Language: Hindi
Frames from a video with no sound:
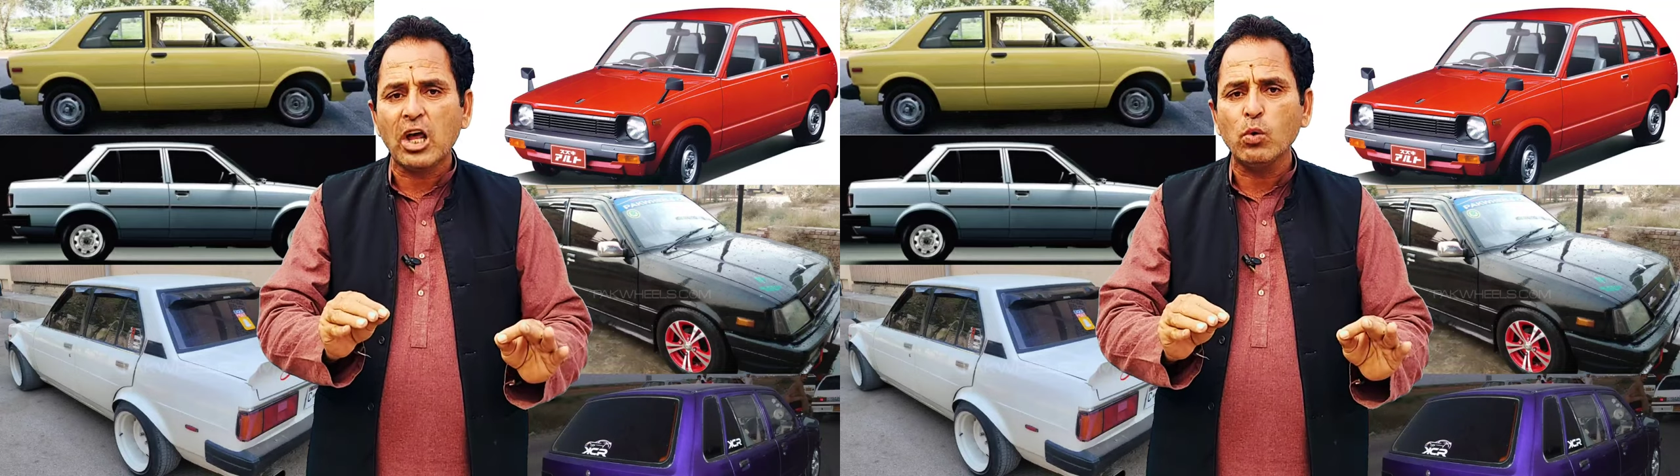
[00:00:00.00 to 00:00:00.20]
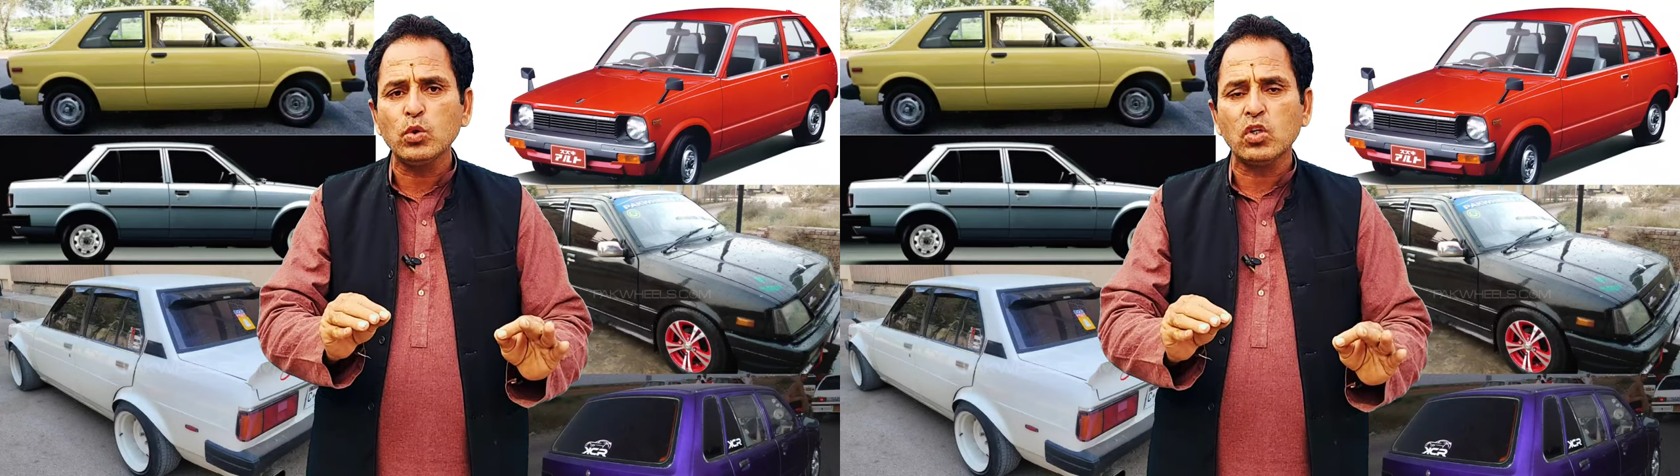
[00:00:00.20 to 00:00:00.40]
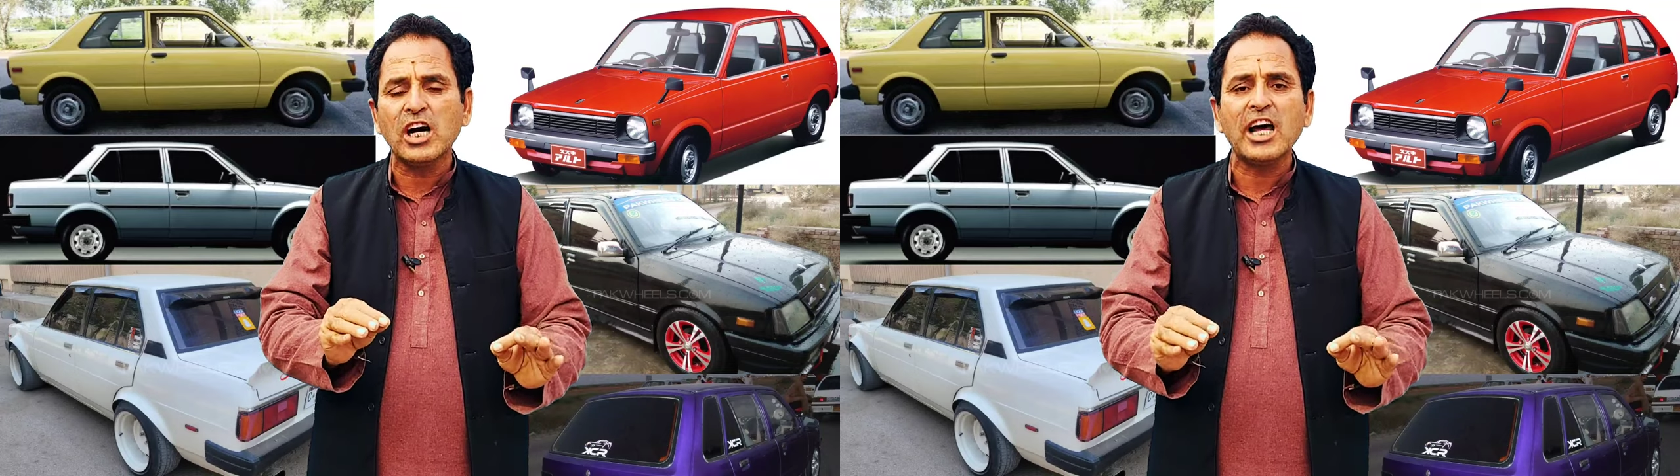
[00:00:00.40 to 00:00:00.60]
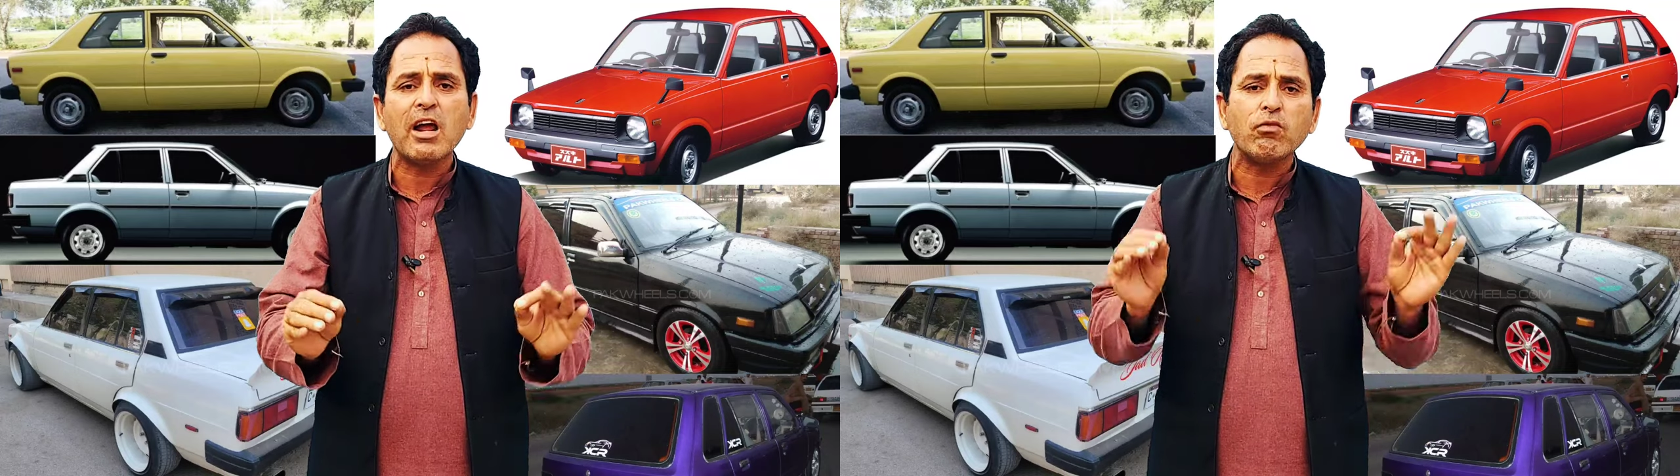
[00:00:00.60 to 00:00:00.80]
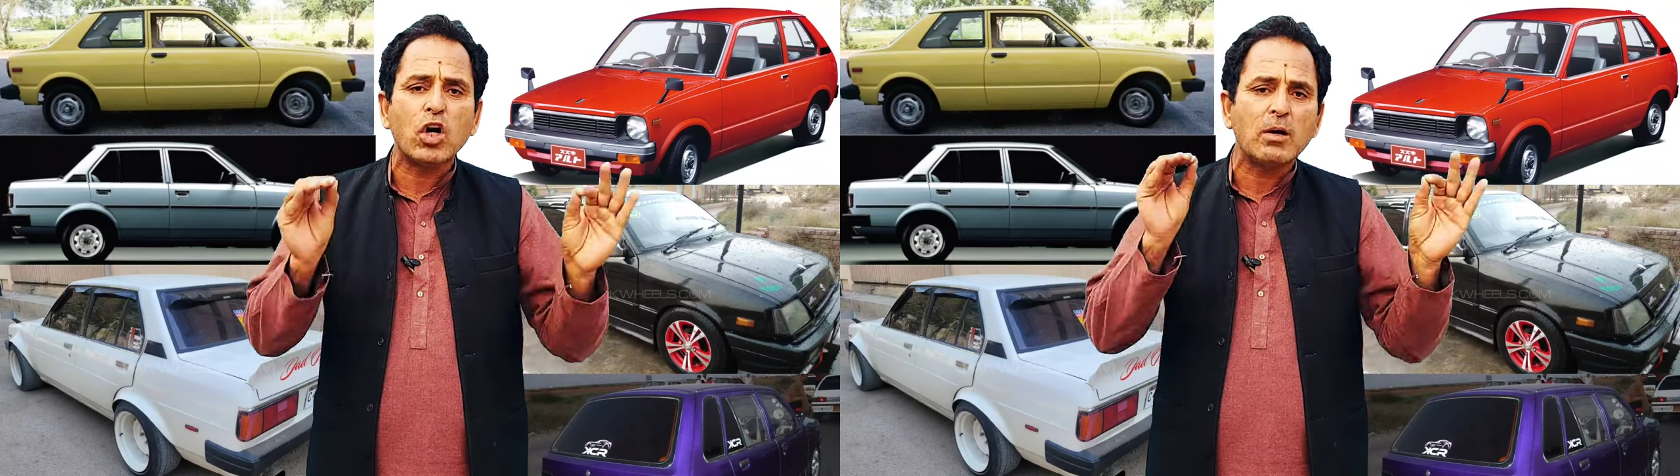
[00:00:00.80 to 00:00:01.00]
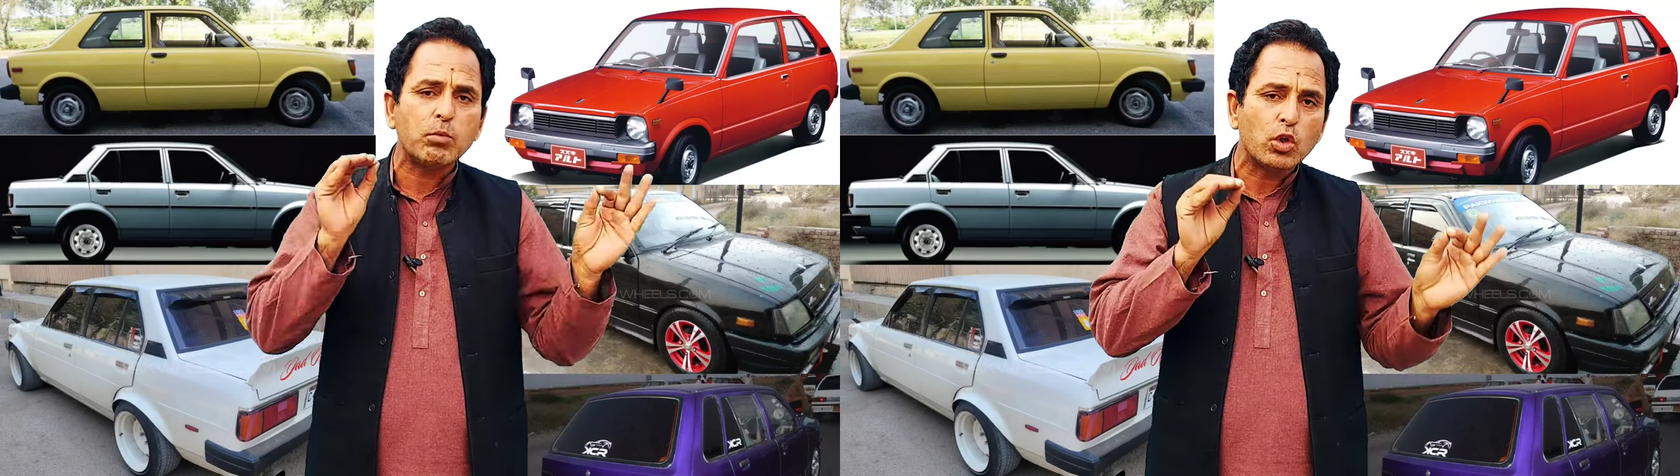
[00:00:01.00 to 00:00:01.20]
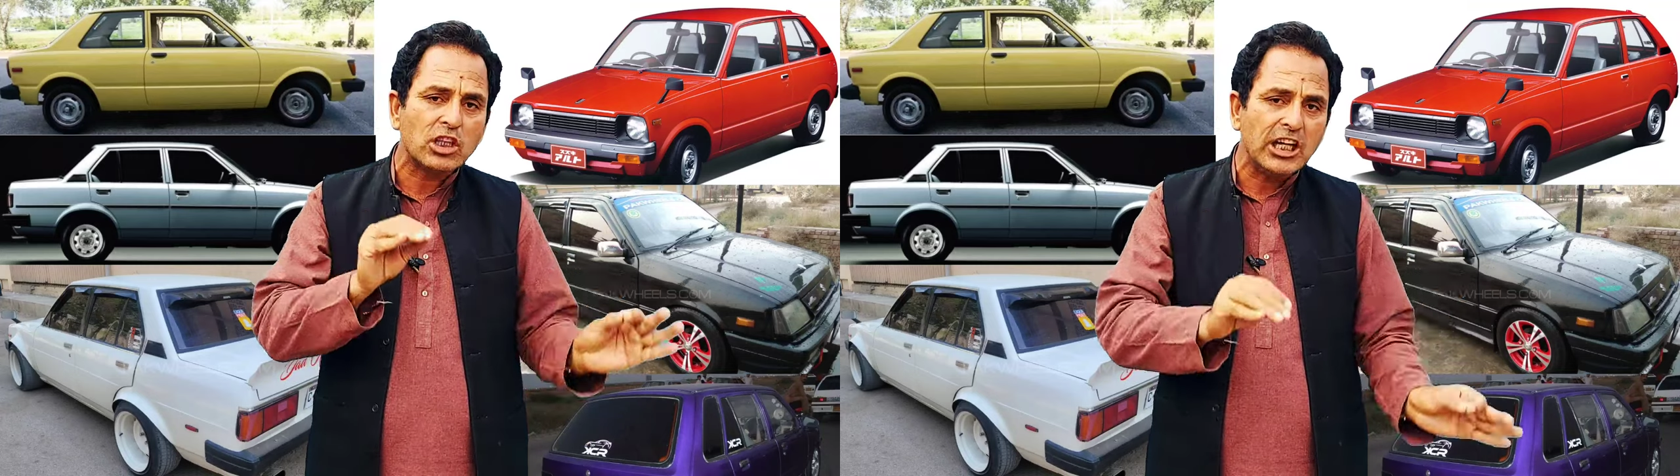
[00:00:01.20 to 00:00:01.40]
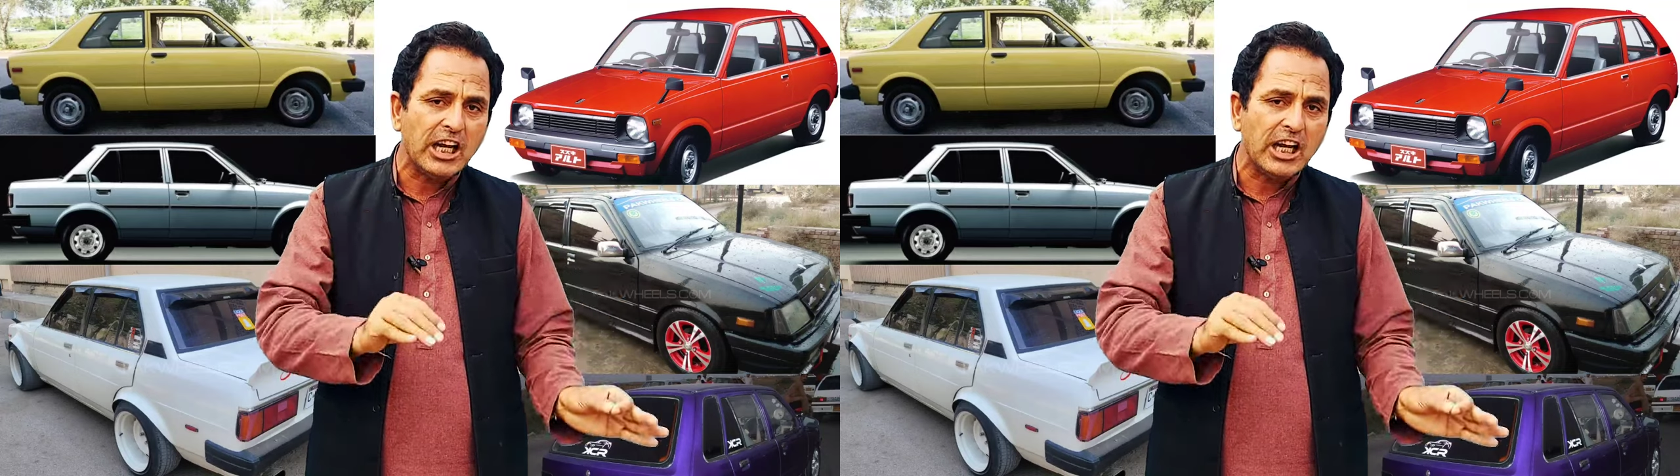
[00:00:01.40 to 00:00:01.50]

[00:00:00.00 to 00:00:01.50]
चालू जो कार है वो आपको